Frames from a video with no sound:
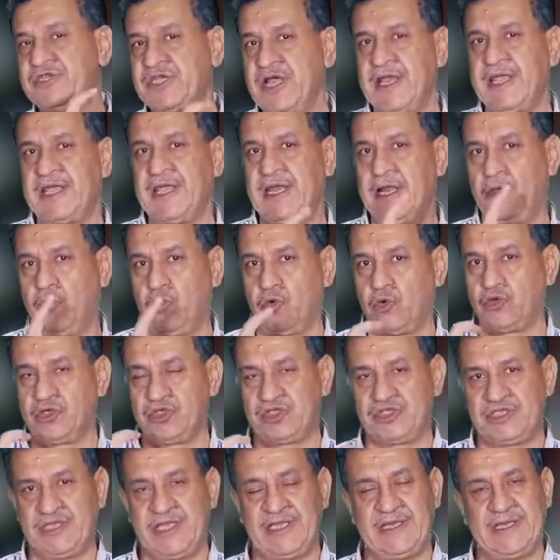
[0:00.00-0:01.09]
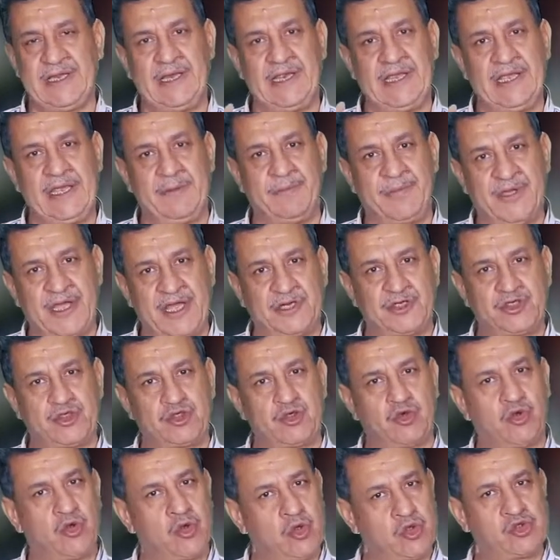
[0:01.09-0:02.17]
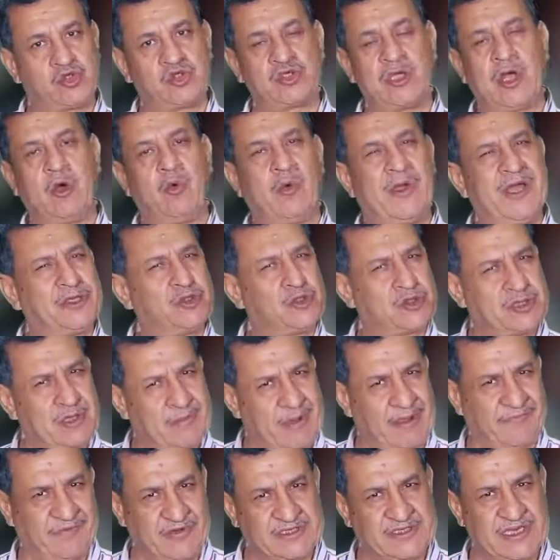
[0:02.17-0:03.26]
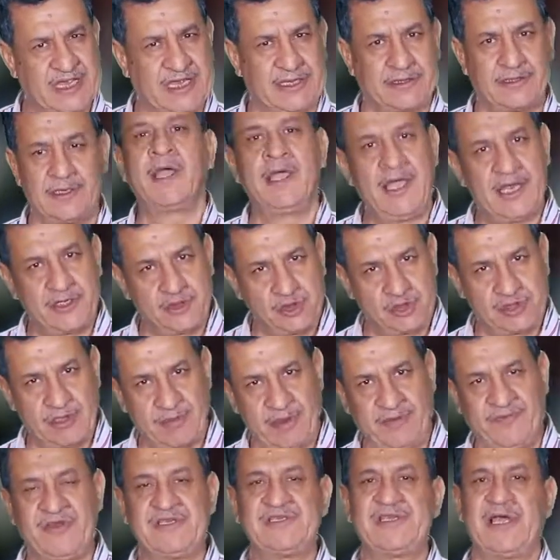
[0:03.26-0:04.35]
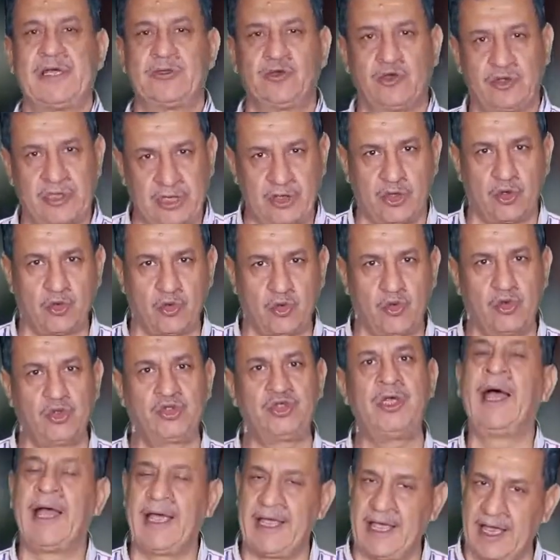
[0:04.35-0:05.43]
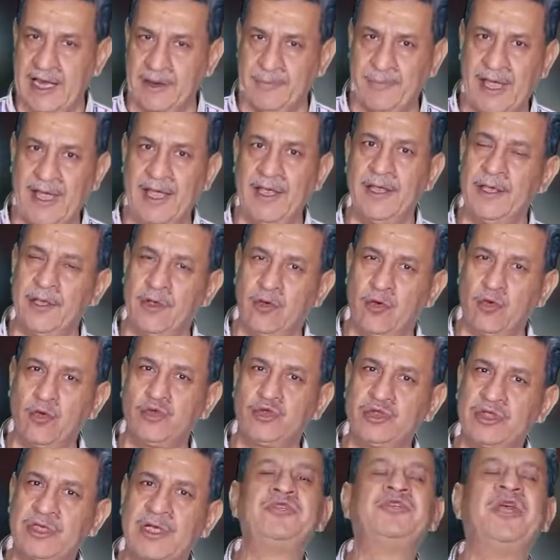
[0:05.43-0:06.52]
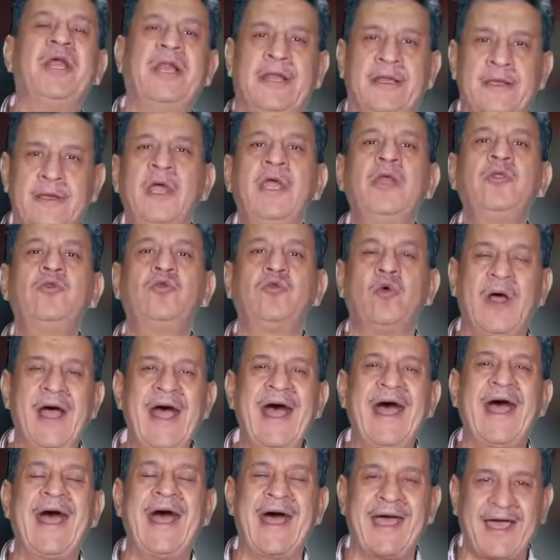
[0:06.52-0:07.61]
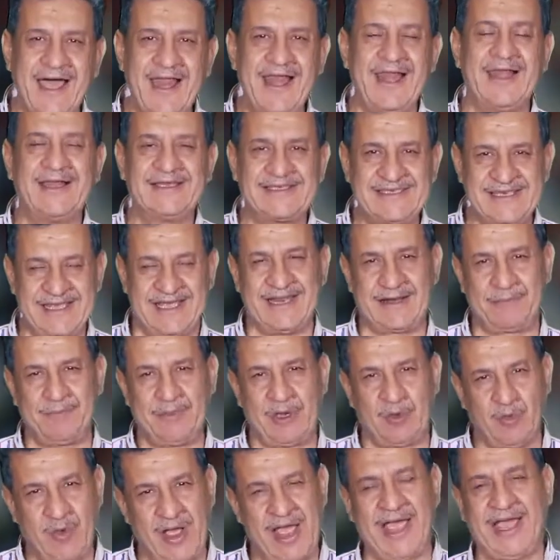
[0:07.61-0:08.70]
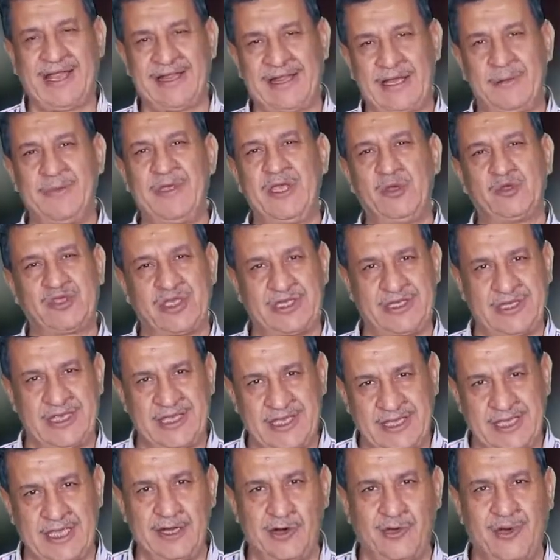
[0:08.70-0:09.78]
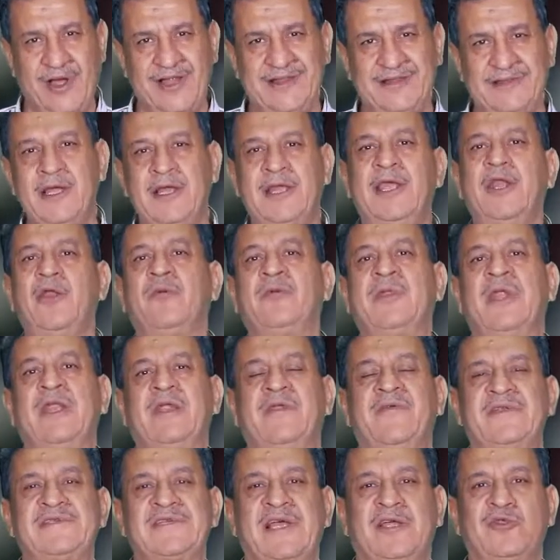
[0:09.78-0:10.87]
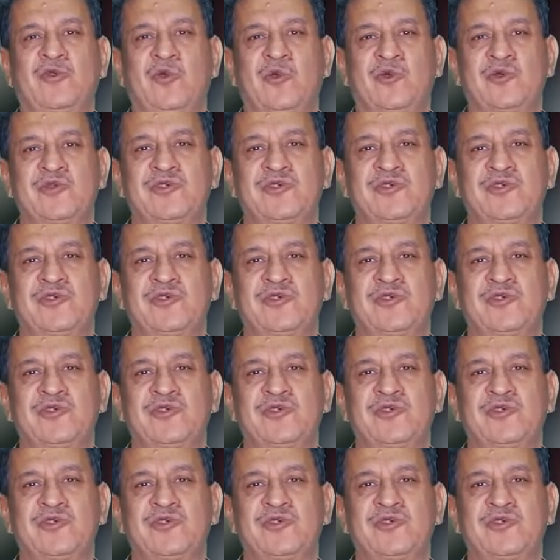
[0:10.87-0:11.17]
الشركه العروض الجديده اللي هي بقرش ونص او قرش وسبع فلسات قرش وسبع فلسات و3 قروش هي 4 قروش شلن انتم اقل سعر من 1 ل 160 كيلو وات الكيلو ب 3 فلسات